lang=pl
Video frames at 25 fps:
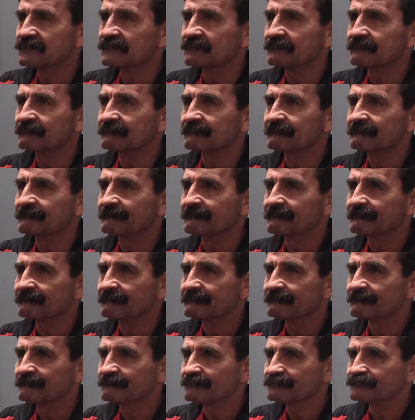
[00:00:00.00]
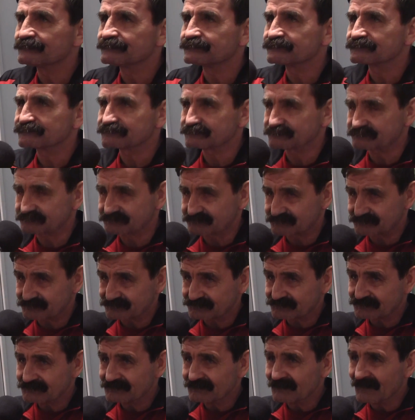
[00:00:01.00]
e, za dwa tygodnie Włocławek.
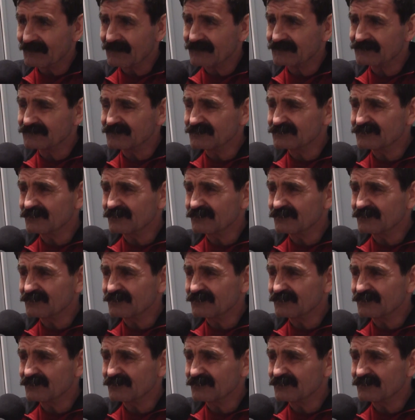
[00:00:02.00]
No